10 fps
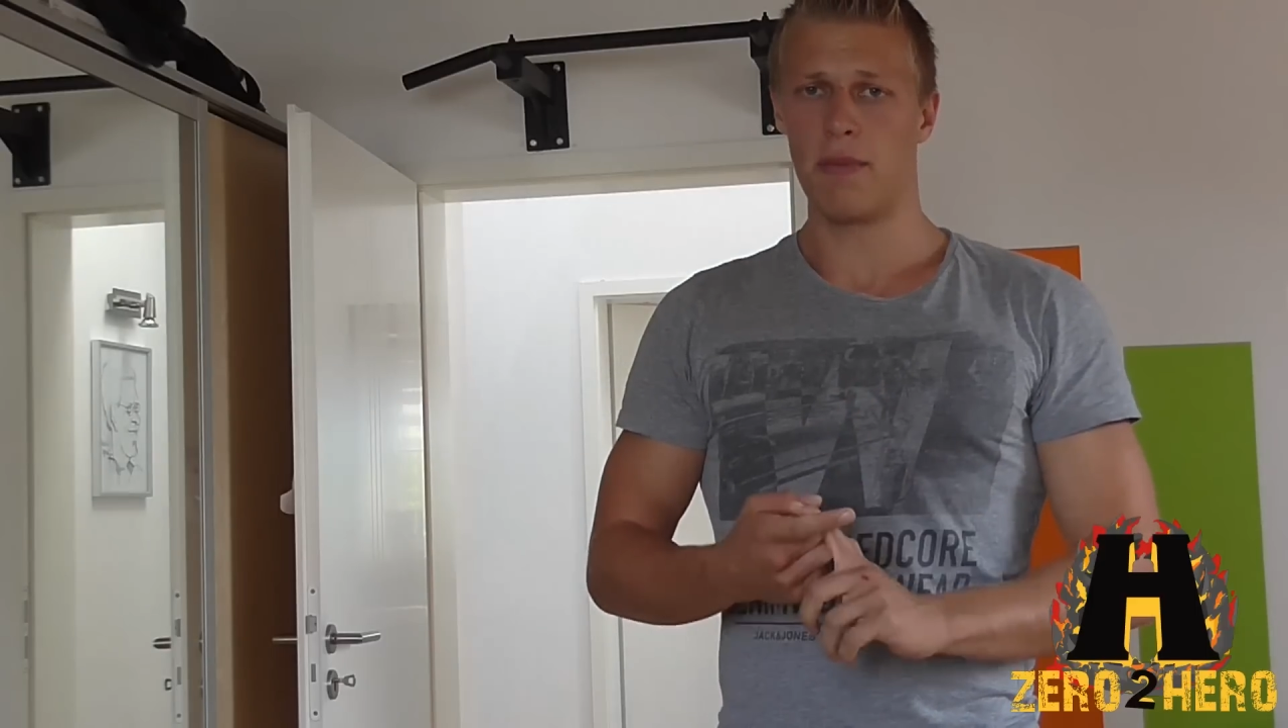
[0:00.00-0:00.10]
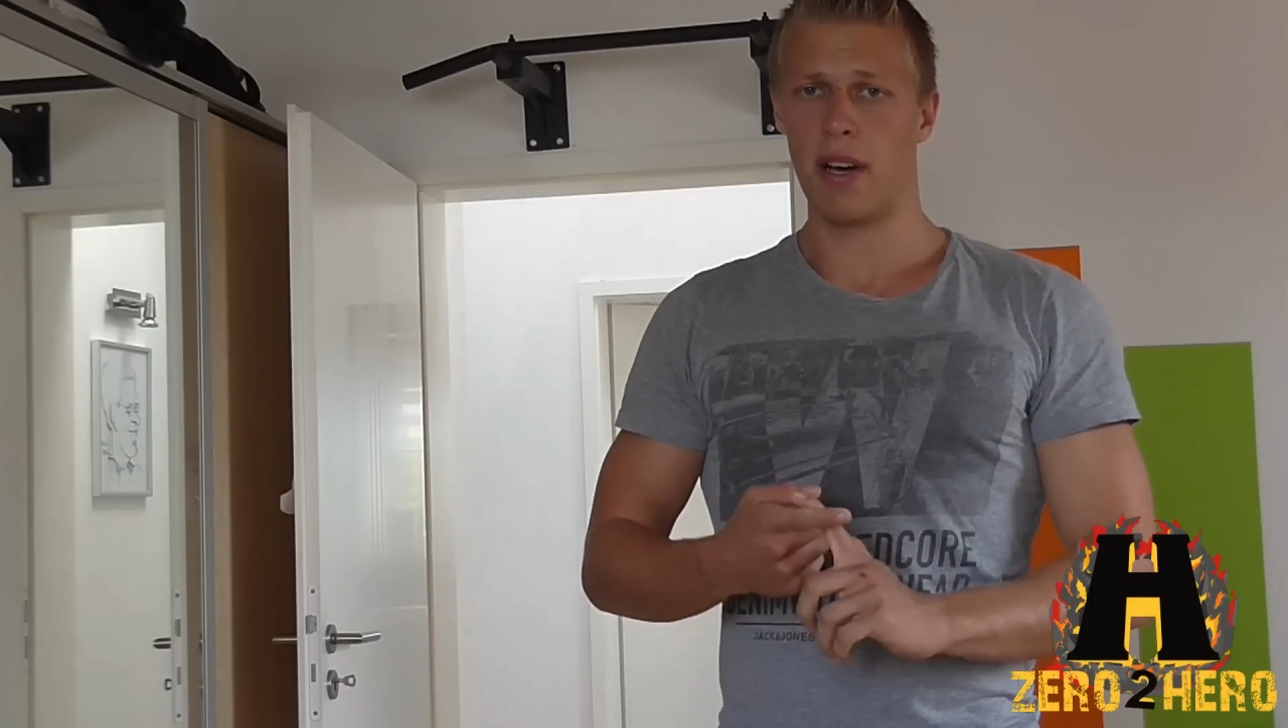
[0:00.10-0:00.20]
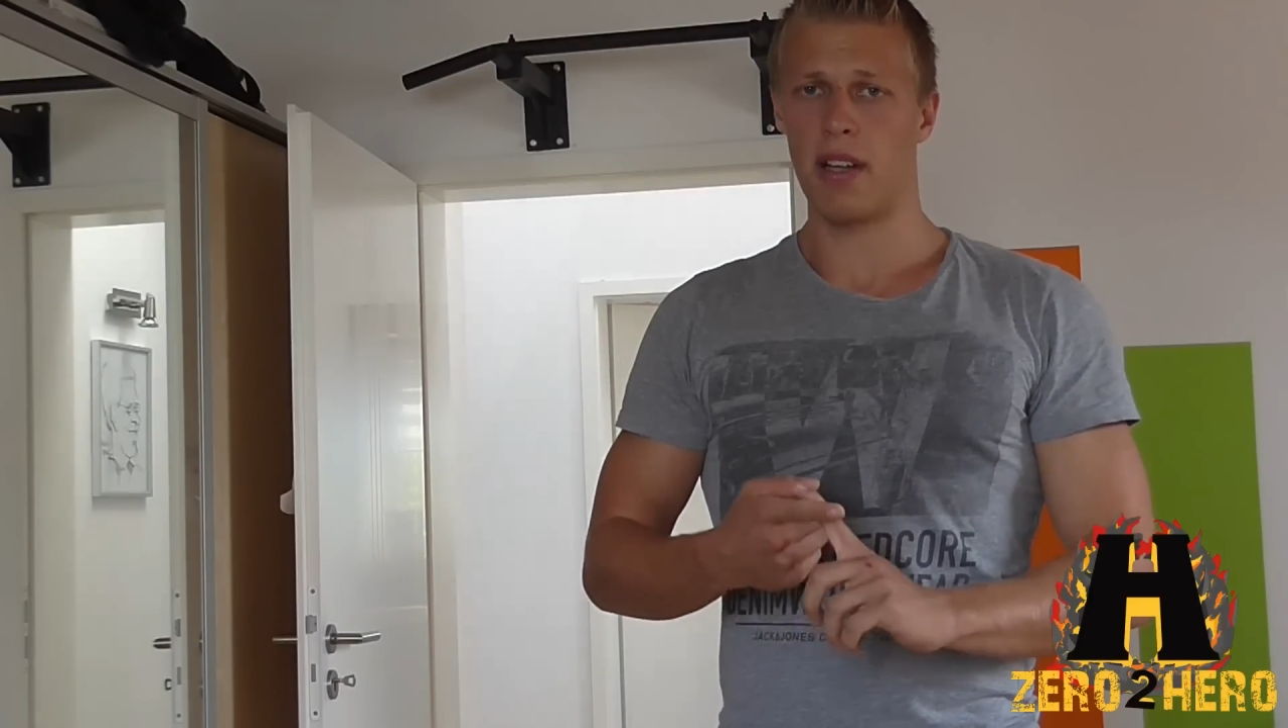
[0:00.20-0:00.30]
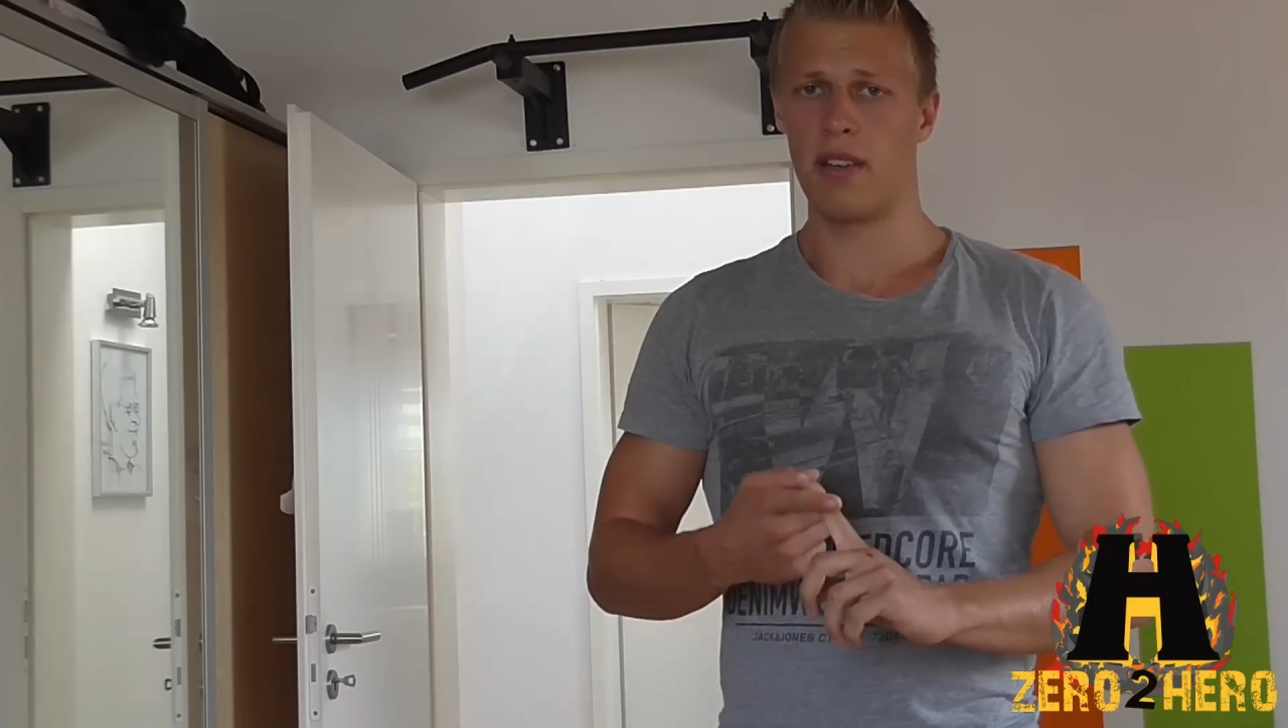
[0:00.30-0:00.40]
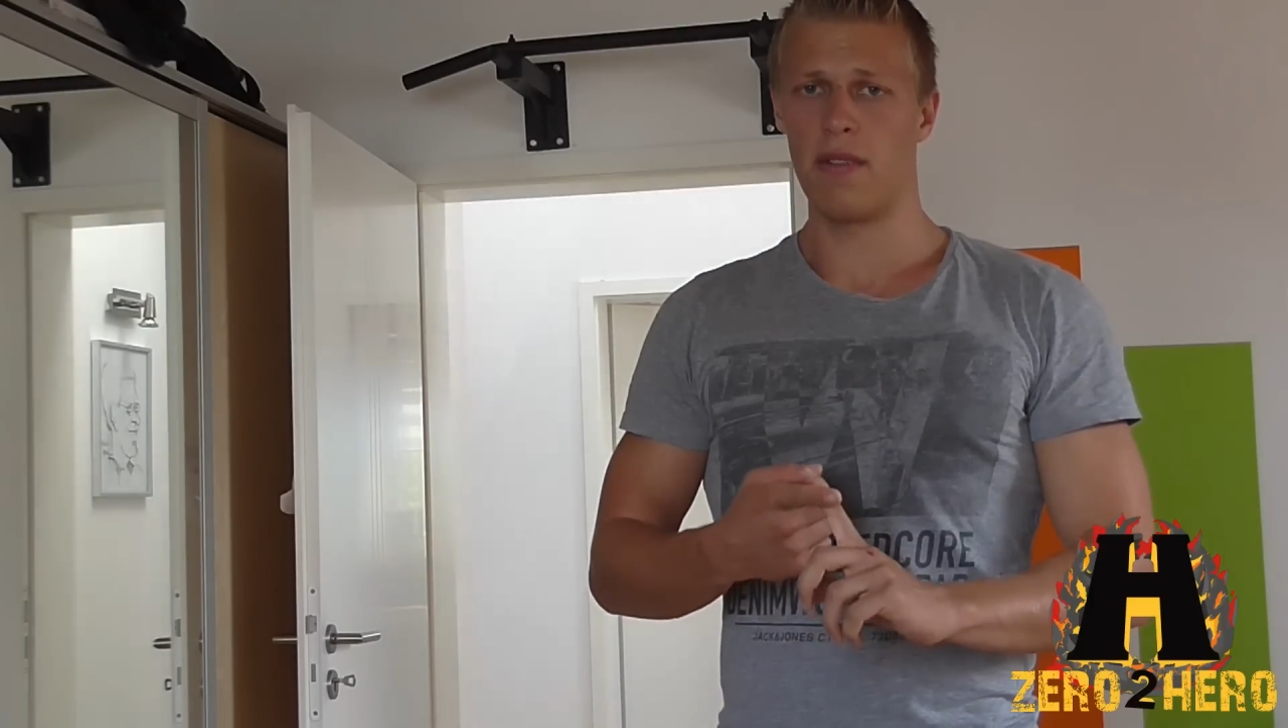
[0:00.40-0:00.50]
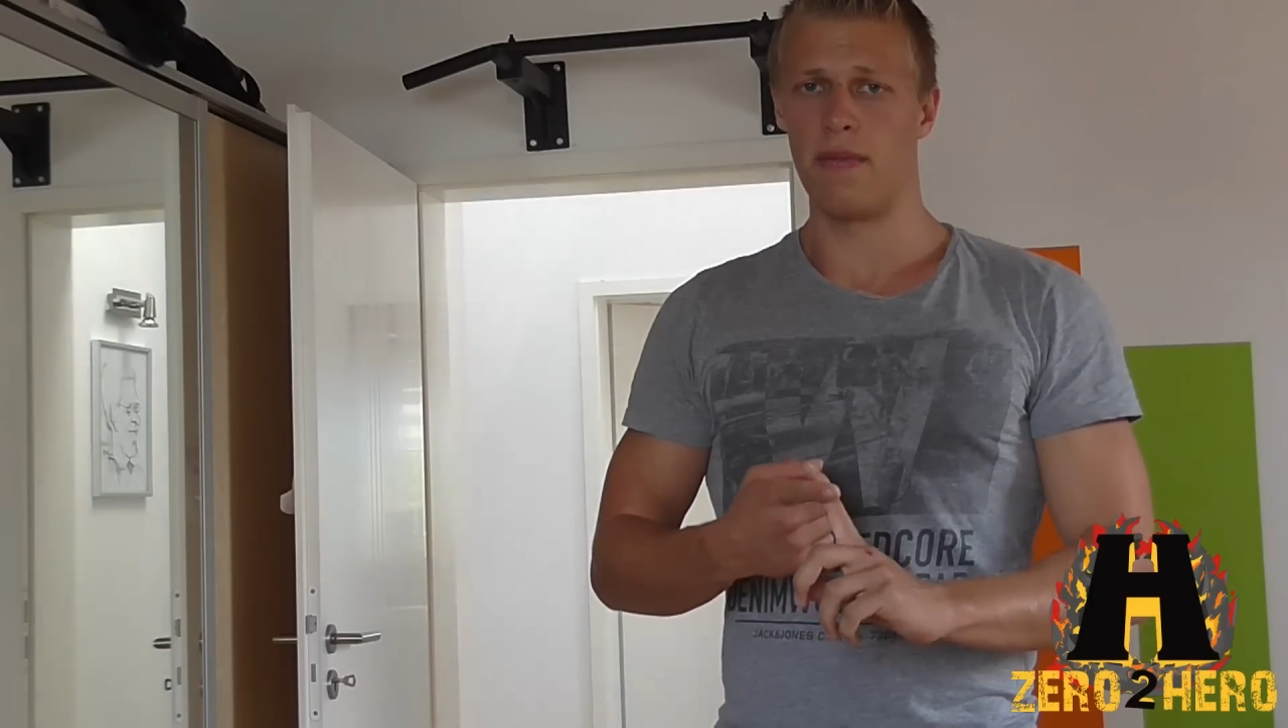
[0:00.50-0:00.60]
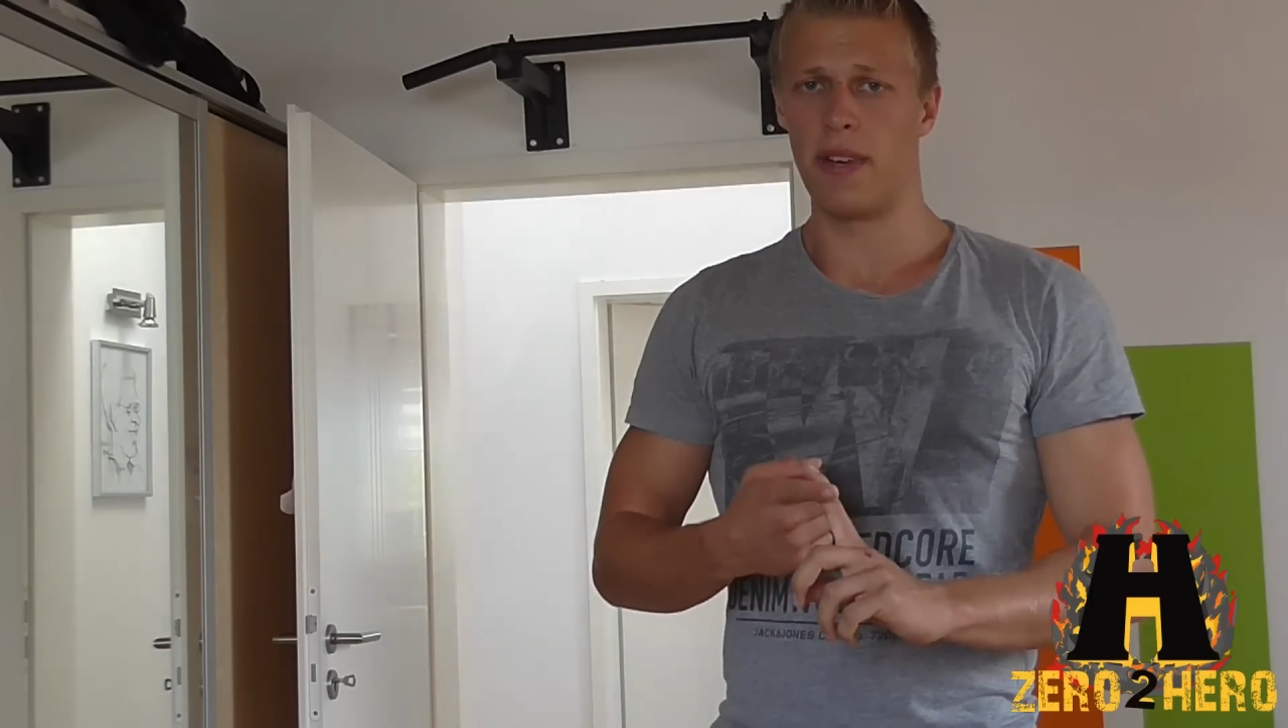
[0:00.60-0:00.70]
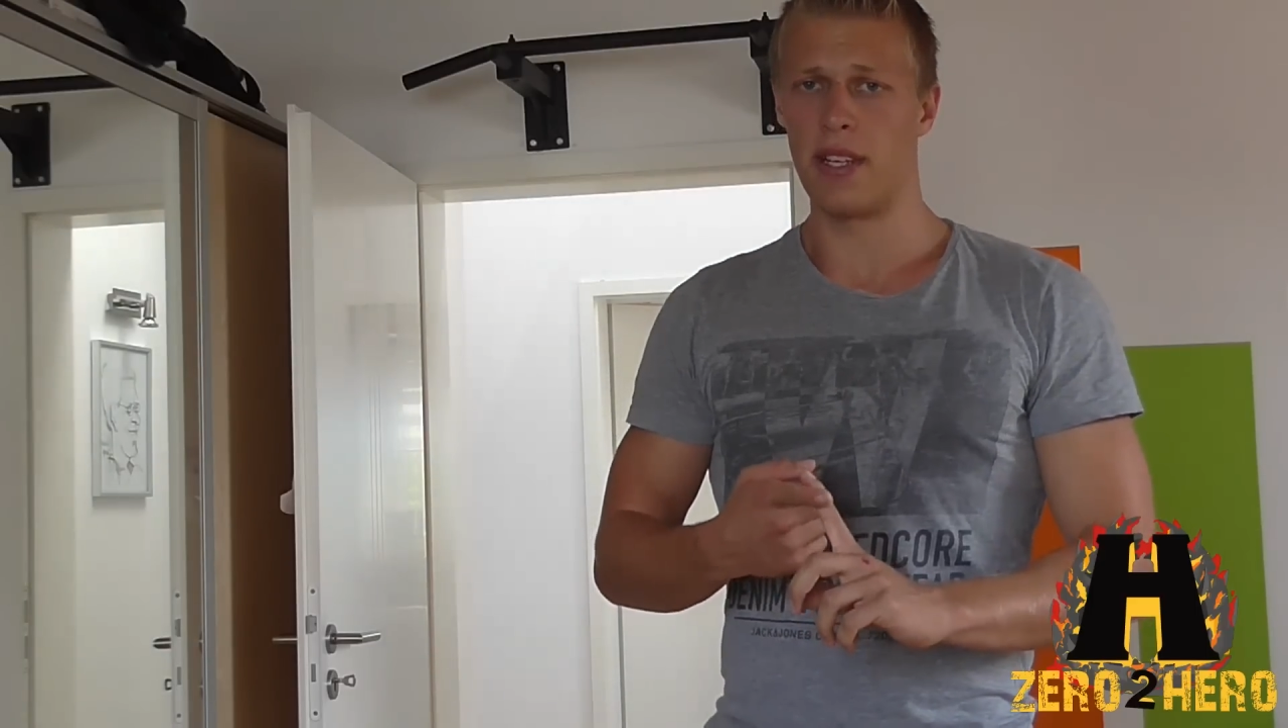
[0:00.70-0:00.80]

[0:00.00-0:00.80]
machen,